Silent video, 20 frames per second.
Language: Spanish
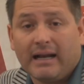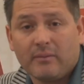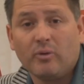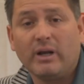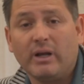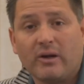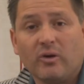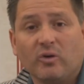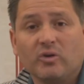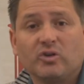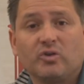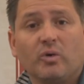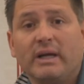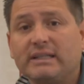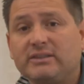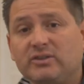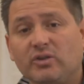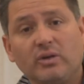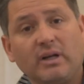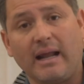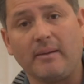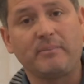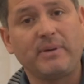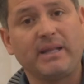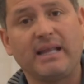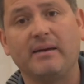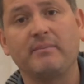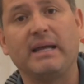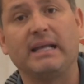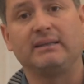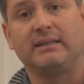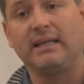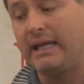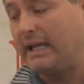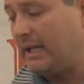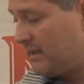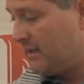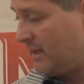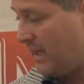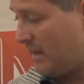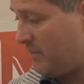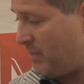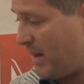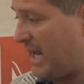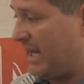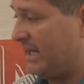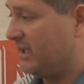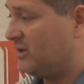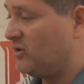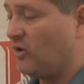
El árbol le contó esto y rápidamente el